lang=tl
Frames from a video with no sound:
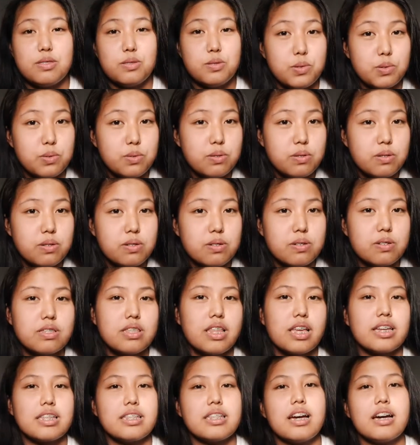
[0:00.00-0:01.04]
do,
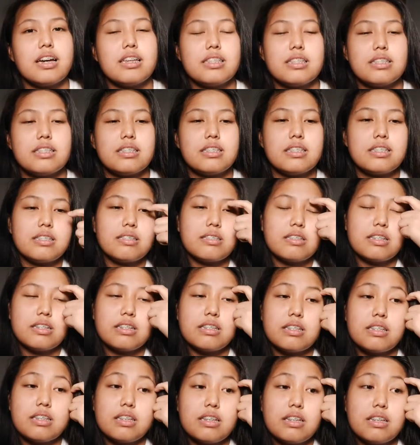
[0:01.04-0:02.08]
like that.
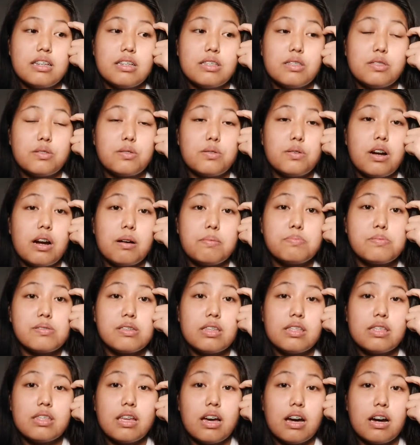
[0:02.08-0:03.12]
Through ups
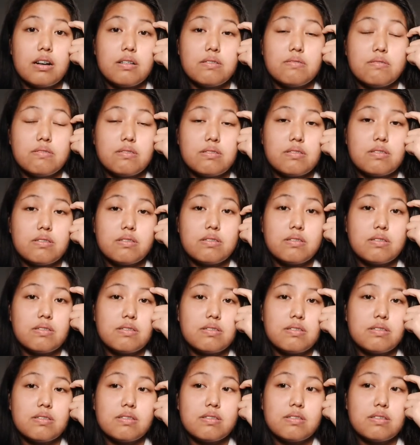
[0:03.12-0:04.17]
and downs,
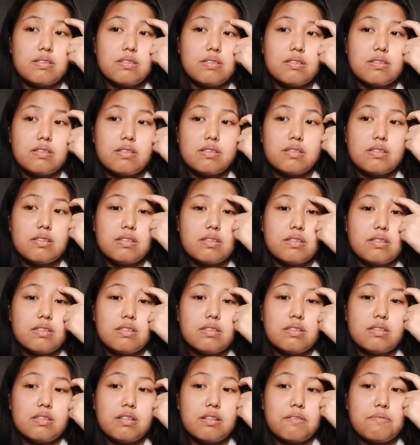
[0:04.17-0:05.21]

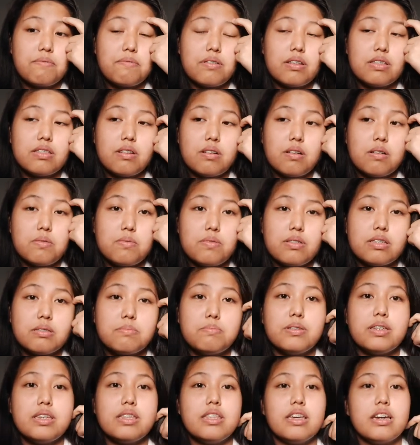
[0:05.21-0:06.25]
your friend always
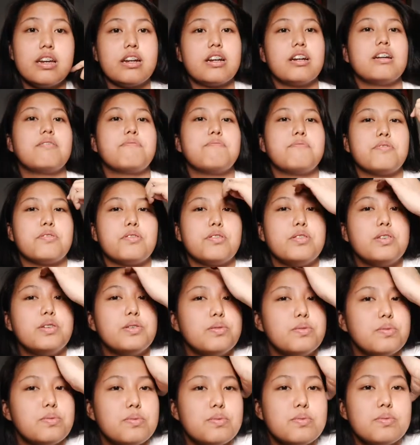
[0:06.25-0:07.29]
be there for
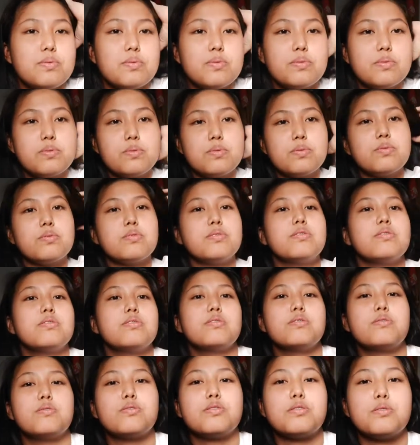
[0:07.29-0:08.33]
you,
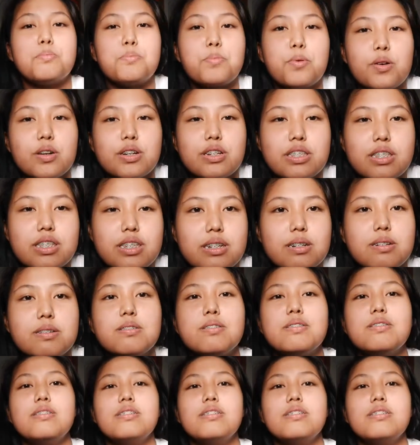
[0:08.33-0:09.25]
to support you,